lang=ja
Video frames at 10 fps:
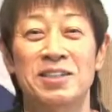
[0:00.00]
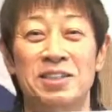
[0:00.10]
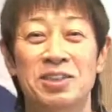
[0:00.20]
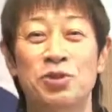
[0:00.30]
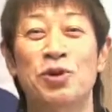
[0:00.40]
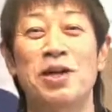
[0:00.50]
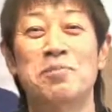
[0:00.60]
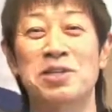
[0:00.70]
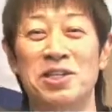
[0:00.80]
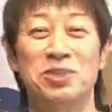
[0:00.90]
人から
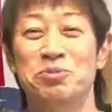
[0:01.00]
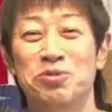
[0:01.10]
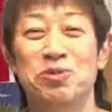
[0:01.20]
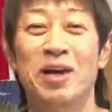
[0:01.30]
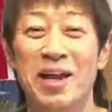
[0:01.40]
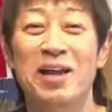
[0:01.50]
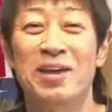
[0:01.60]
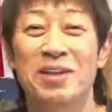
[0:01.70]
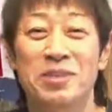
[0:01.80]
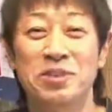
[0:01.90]
見た自分とかね、
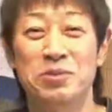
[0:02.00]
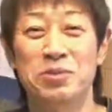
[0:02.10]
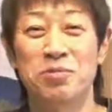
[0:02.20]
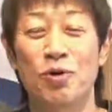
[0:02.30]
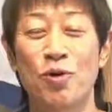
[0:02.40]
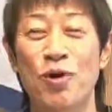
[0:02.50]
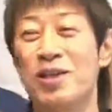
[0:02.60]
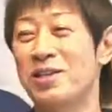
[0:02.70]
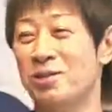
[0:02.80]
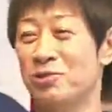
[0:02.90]
自分もこうあり
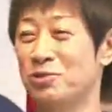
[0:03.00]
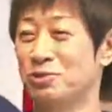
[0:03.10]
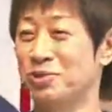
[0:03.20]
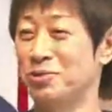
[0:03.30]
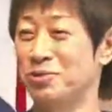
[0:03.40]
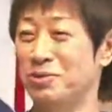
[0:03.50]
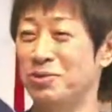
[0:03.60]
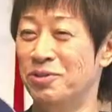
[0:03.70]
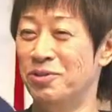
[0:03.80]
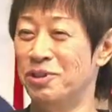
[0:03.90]
たいという自分
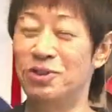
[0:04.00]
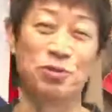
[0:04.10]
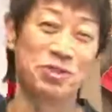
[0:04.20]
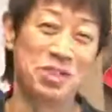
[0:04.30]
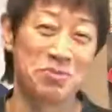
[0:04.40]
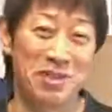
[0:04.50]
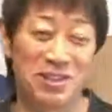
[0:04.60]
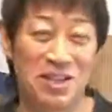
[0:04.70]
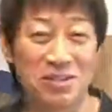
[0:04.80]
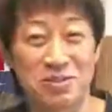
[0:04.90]
を気取ってしまっ
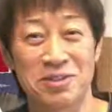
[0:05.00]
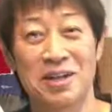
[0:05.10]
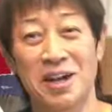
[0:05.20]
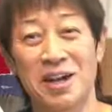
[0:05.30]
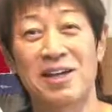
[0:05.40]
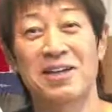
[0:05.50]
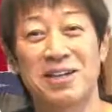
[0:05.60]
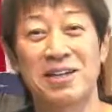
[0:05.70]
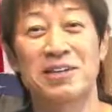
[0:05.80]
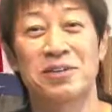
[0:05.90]
たりとか、
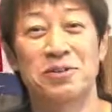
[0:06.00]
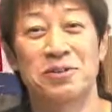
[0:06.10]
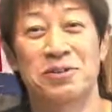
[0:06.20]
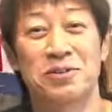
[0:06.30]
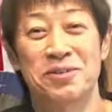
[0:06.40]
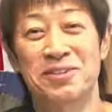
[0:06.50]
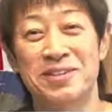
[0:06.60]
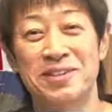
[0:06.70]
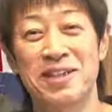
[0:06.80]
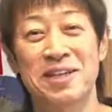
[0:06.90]
なんかこ
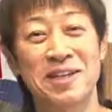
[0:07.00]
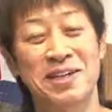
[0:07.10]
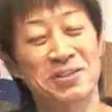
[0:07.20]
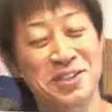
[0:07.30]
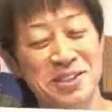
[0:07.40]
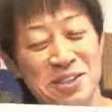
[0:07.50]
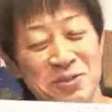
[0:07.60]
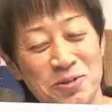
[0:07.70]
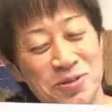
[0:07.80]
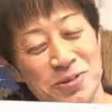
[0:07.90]
う、何らかの形で
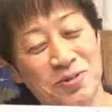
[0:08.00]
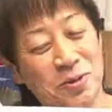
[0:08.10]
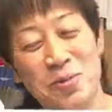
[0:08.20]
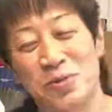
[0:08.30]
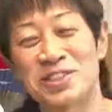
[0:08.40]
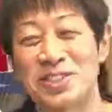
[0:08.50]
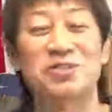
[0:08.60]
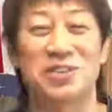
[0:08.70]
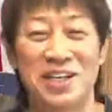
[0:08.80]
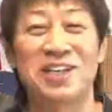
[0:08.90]
こう、衣着ちゃ
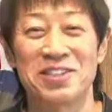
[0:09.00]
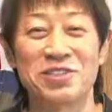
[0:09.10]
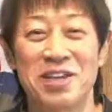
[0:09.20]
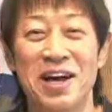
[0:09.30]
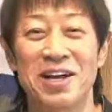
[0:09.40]
うじゃないですか。